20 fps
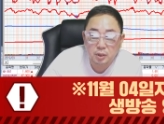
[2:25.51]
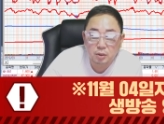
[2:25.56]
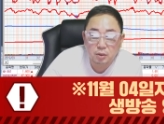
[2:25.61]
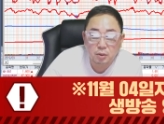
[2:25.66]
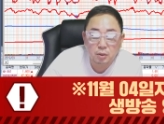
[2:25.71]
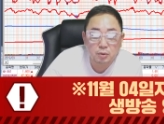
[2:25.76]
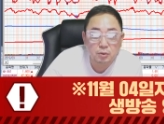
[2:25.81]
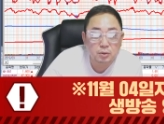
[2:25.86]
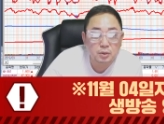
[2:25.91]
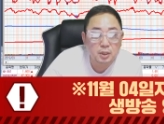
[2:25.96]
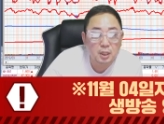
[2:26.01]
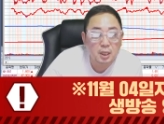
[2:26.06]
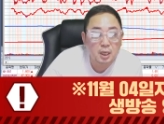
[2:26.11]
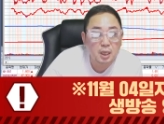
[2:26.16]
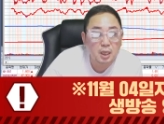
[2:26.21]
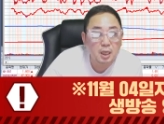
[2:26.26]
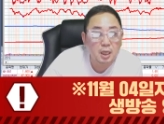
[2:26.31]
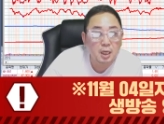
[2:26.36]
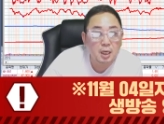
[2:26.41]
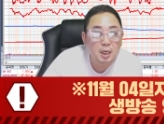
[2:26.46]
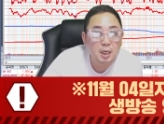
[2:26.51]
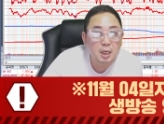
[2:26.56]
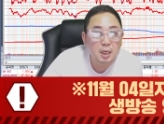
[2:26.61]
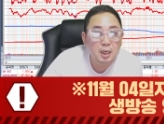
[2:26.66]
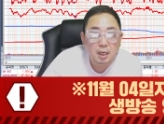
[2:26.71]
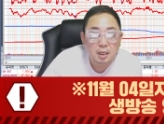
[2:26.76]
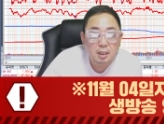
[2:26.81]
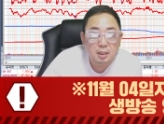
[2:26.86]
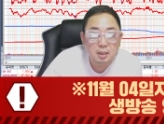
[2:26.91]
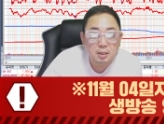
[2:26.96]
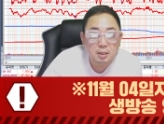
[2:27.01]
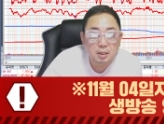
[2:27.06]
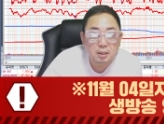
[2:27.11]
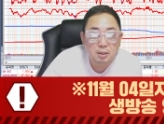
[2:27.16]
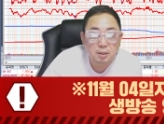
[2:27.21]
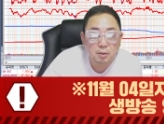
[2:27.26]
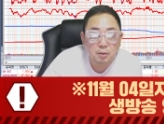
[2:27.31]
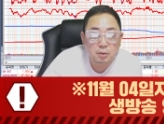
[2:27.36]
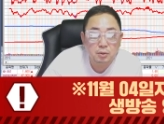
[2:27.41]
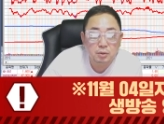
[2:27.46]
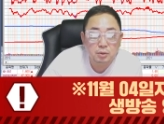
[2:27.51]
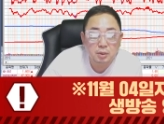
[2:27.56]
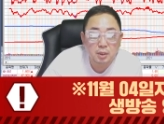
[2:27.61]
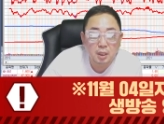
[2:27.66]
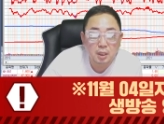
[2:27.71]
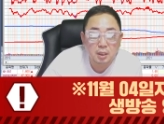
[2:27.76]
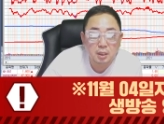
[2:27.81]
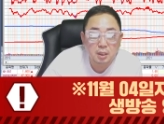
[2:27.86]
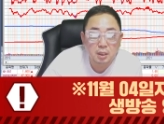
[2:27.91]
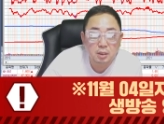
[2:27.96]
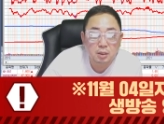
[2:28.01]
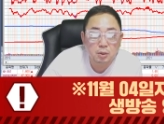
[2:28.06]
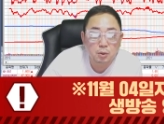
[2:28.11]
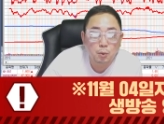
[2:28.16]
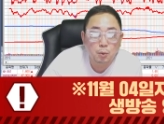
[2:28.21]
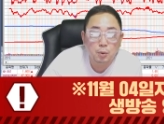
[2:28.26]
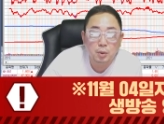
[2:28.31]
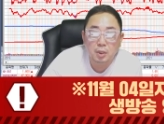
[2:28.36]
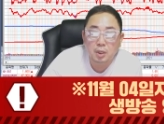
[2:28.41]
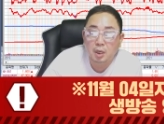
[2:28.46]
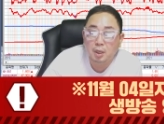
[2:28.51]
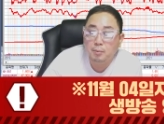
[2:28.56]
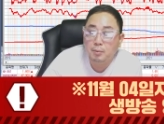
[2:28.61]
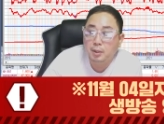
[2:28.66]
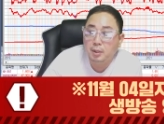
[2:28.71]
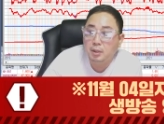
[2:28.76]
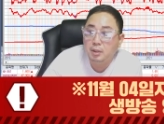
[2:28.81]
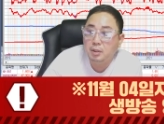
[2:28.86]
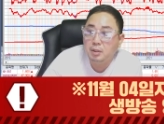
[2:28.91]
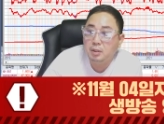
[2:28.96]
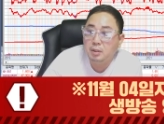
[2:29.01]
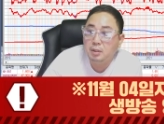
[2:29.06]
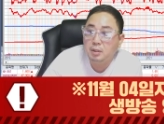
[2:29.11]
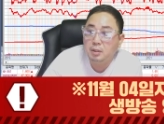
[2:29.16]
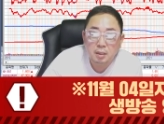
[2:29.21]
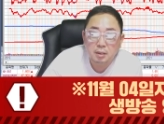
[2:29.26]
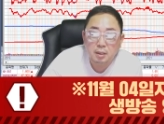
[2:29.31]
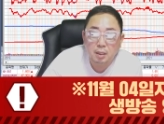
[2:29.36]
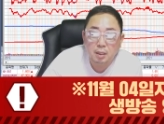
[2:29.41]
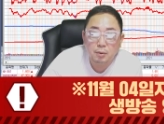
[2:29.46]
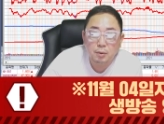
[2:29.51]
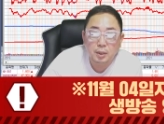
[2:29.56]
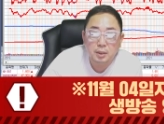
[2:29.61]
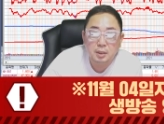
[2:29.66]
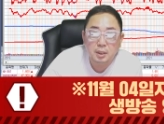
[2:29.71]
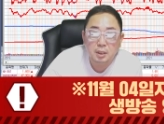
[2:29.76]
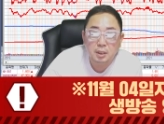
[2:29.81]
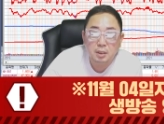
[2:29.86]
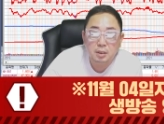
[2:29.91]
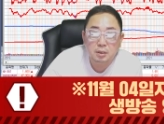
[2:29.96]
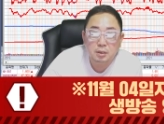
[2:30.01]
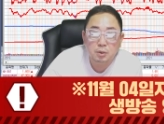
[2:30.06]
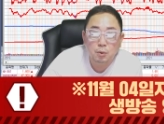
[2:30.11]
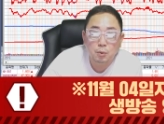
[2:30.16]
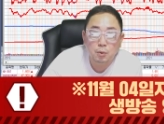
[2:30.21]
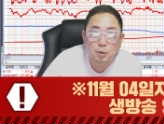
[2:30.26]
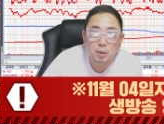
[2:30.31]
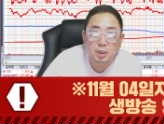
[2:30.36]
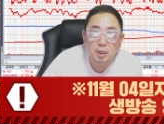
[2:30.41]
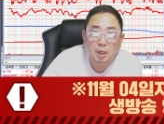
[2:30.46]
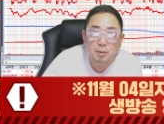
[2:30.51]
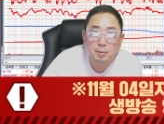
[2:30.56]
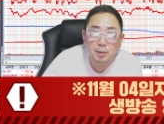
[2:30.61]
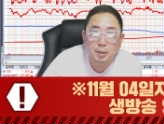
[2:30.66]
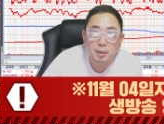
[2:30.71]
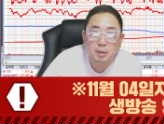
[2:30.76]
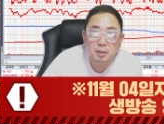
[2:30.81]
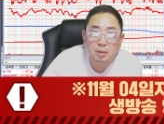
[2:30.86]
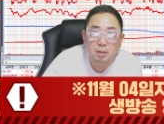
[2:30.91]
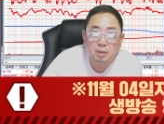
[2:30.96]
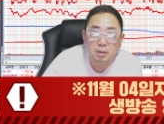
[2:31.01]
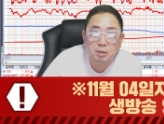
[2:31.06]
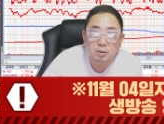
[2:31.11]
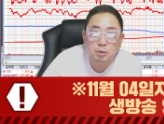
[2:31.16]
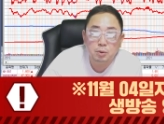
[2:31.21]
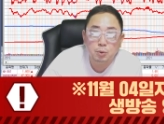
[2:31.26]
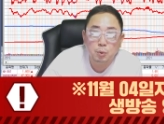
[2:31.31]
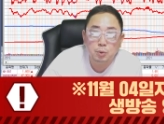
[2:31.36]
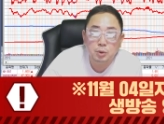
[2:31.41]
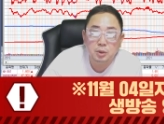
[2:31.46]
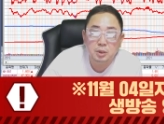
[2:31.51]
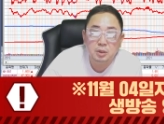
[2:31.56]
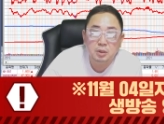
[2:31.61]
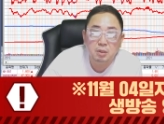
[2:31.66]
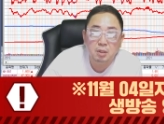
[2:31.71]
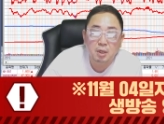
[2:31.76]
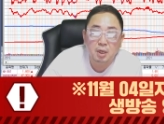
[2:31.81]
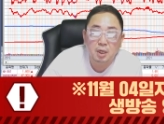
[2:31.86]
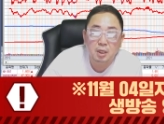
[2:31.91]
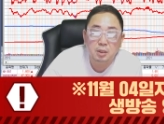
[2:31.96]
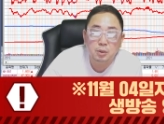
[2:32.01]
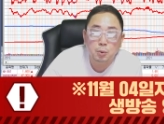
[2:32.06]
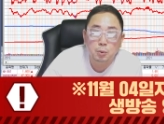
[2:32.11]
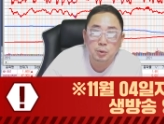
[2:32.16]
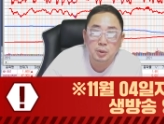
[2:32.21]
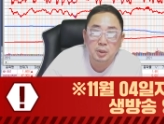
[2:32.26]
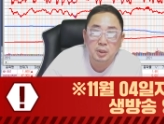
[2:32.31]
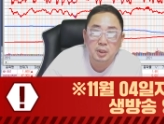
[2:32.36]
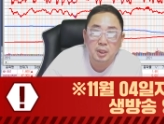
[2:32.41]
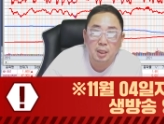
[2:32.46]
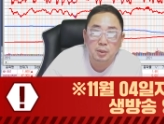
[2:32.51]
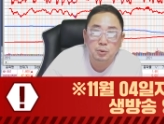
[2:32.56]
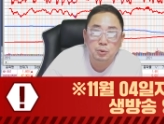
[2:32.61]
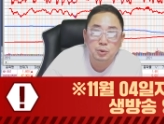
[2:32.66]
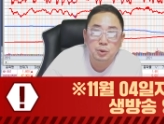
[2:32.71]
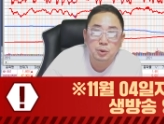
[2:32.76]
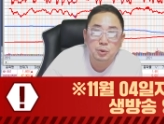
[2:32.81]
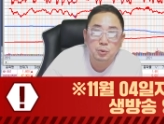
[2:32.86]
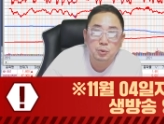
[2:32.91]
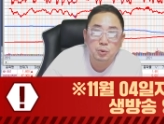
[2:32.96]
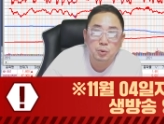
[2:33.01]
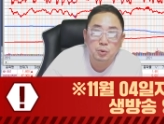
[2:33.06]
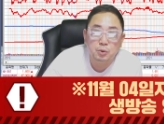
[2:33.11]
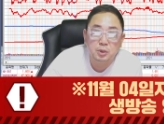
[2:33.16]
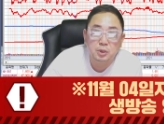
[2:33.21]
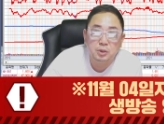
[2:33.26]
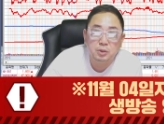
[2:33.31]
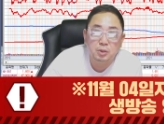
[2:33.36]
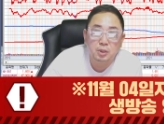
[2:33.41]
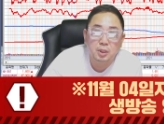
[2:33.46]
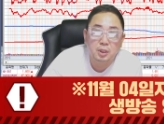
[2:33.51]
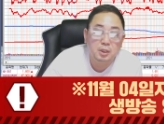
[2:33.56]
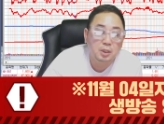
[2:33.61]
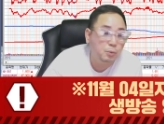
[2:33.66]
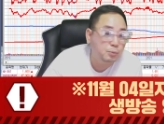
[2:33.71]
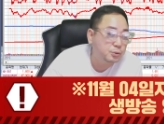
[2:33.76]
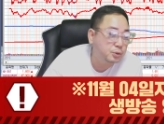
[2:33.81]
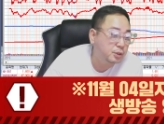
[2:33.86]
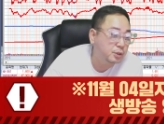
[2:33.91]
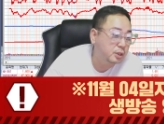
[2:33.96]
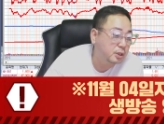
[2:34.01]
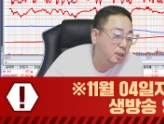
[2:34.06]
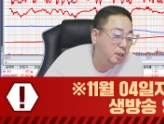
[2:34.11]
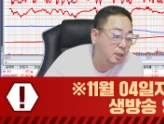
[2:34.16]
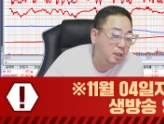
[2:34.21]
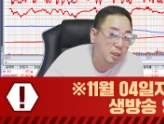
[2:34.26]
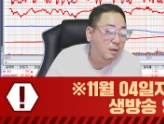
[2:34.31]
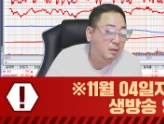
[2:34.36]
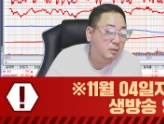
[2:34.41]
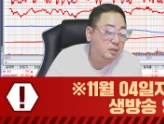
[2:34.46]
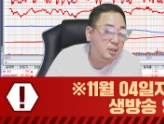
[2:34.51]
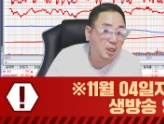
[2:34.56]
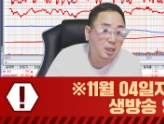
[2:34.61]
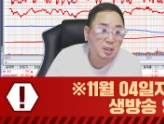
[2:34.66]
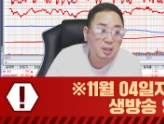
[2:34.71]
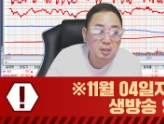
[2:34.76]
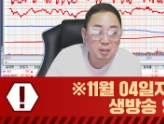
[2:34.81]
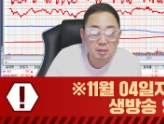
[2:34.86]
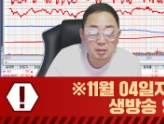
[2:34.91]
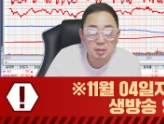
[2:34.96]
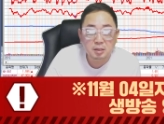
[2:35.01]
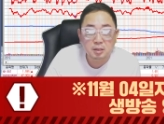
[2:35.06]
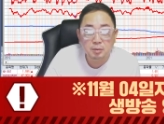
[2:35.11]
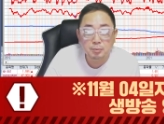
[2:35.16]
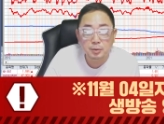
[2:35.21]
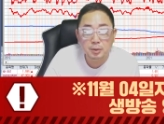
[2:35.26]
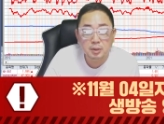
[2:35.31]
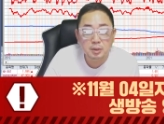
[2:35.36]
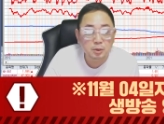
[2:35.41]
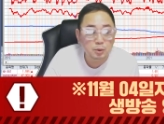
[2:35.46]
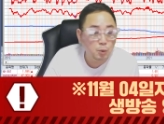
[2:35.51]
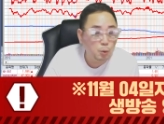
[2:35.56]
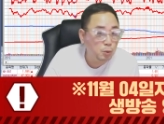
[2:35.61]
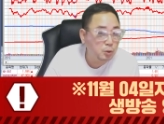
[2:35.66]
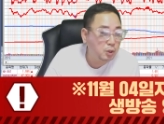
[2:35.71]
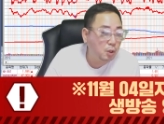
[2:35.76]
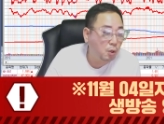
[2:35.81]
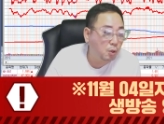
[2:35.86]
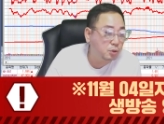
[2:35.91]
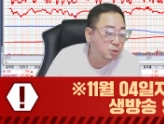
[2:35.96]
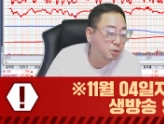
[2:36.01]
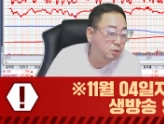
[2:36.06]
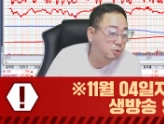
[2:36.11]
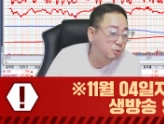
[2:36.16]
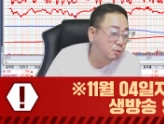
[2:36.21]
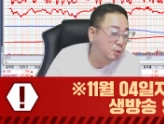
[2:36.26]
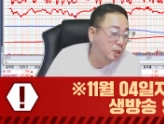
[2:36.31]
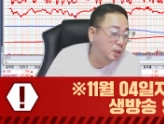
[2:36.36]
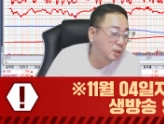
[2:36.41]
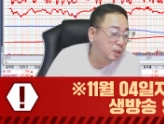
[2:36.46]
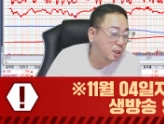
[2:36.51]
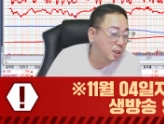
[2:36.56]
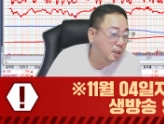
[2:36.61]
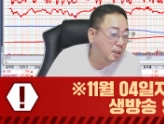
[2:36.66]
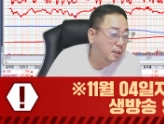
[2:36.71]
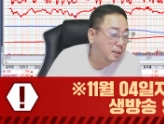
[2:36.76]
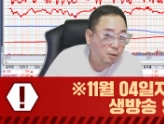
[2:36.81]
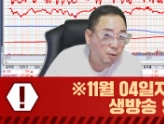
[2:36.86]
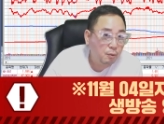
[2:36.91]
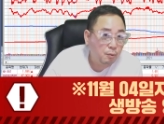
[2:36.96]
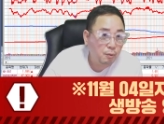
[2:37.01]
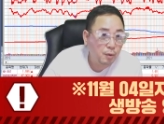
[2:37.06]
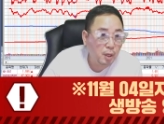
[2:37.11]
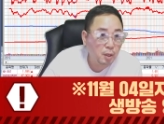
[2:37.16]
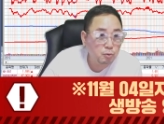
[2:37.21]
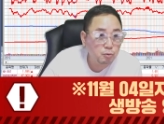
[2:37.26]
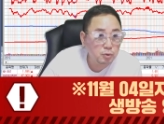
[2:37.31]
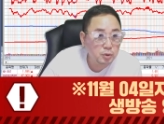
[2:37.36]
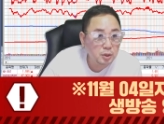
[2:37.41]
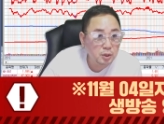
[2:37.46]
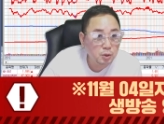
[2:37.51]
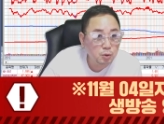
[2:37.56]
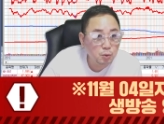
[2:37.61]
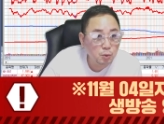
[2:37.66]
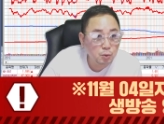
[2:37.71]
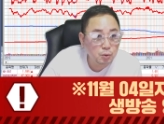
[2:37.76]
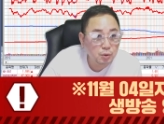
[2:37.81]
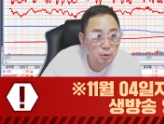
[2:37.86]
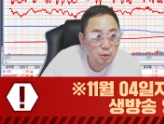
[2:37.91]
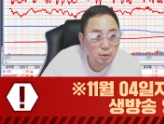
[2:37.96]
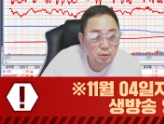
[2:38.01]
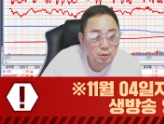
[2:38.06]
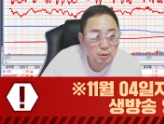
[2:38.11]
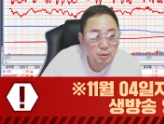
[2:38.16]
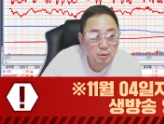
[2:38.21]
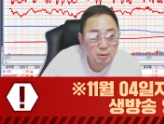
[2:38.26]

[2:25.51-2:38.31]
떨어졌다가 이렇게 떨어졌다가 이렇게 들어 올리려면은 내려왔다 이렇게 들어 올리려면은 여기서 돈이 들어가 돈이 계속 지속적으로 있어야 돼 없어야 돼. 자, 그 그러면 그 돈이 어디서 들어와야 돼? 외국인이 들어오든